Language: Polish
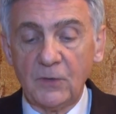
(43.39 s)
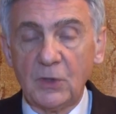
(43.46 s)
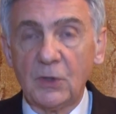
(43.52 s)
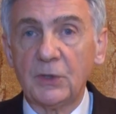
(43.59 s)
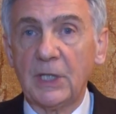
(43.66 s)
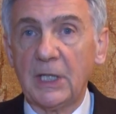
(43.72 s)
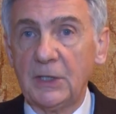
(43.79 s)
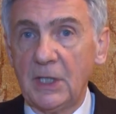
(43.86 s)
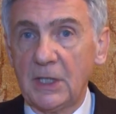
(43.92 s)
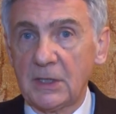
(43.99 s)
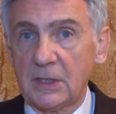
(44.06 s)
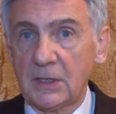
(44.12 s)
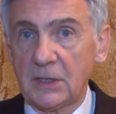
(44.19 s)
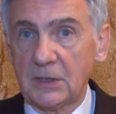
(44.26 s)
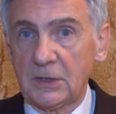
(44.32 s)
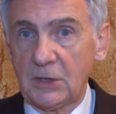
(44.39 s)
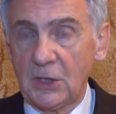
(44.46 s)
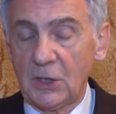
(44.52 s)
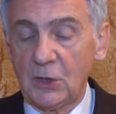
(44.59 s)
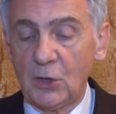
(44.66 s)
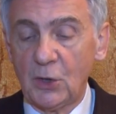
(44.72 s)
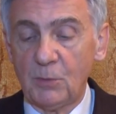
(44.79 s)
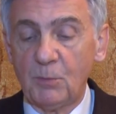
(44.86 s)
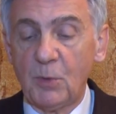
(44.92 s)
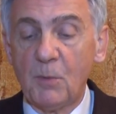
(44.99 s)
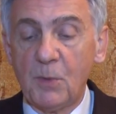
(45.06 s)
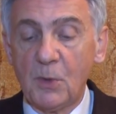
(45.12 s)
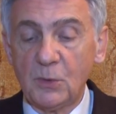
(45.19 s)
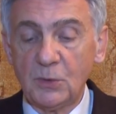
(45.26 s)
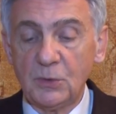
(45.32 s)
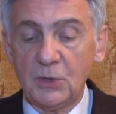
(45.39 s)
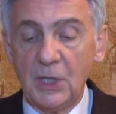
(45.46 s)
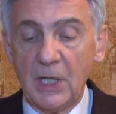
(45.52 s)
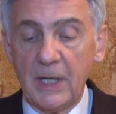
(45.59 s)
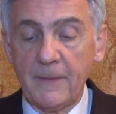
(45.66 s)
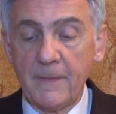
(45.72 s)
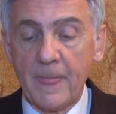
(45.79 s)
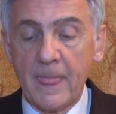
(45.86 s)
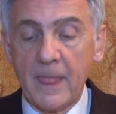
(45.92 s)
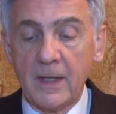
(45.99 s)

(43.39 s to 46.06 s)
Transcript: wykonaniach tego popołudnia